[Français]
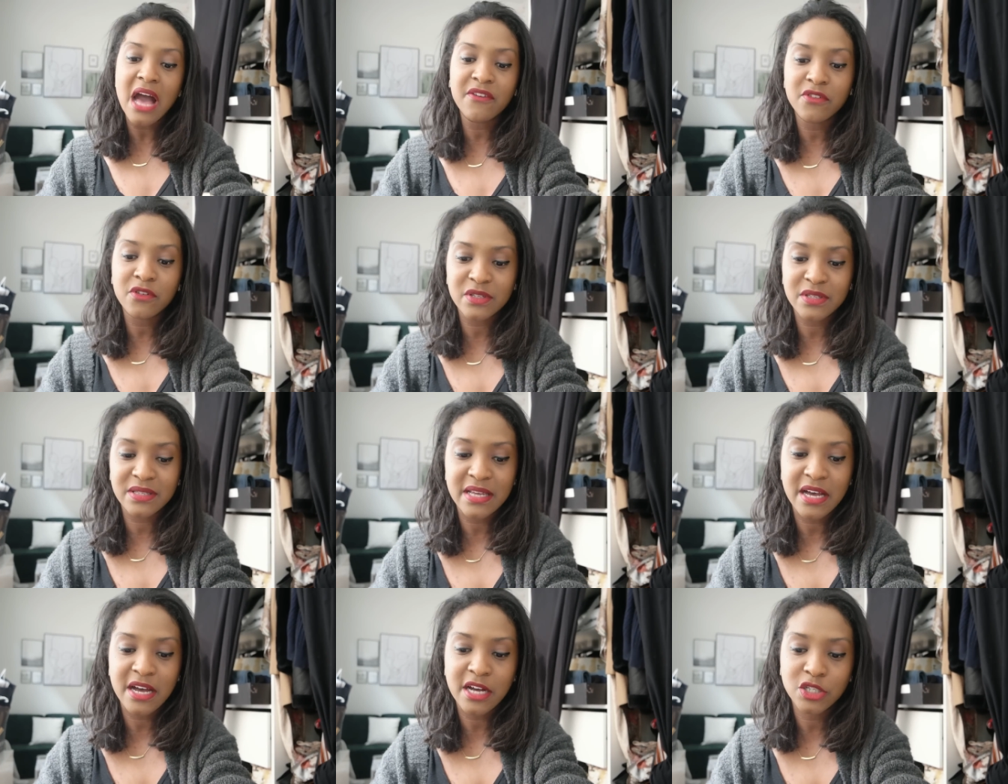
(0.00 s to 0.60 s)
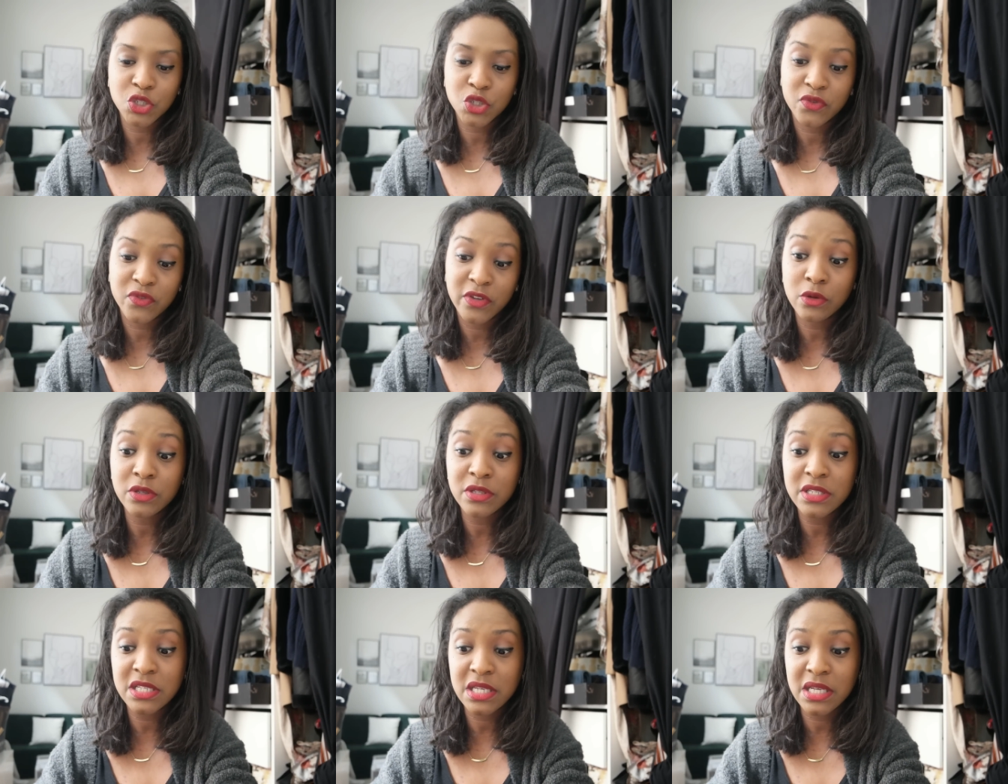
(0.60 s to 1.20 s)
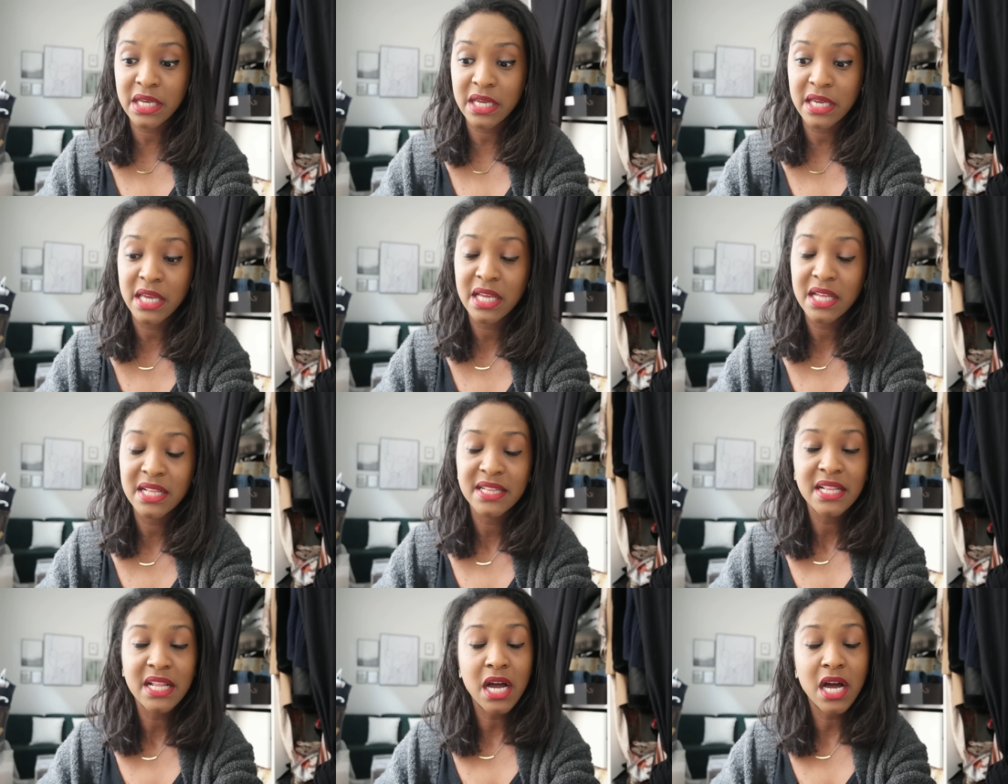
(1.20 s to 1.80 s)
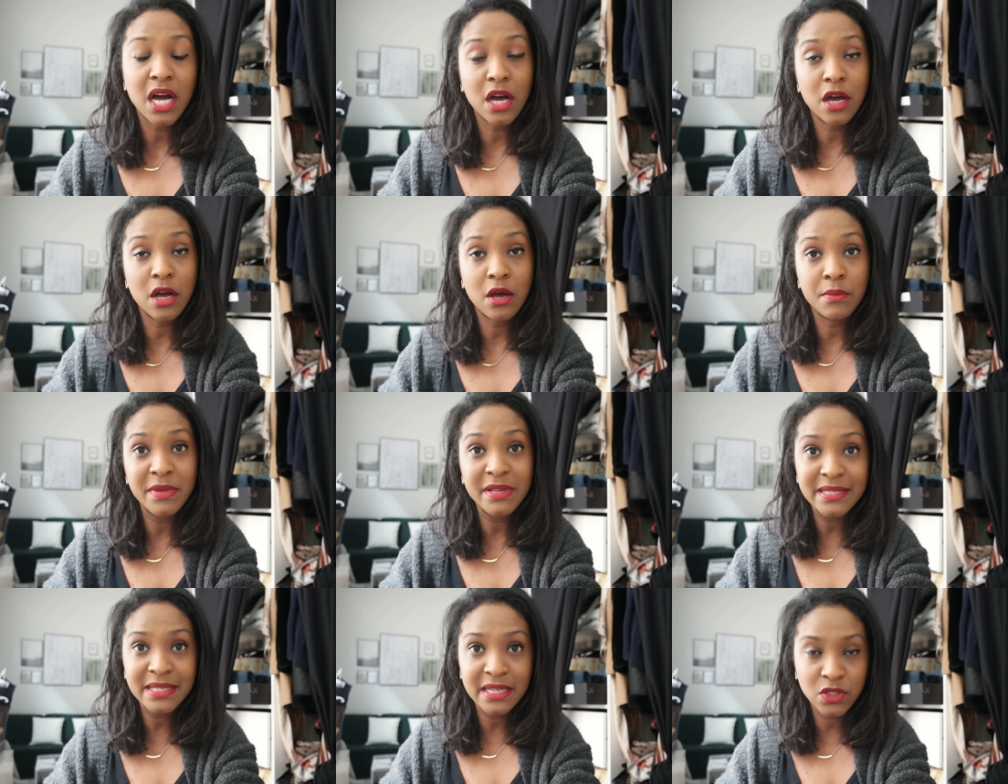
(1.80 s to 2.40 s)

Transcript: avant ça, je vais retirer euh, mes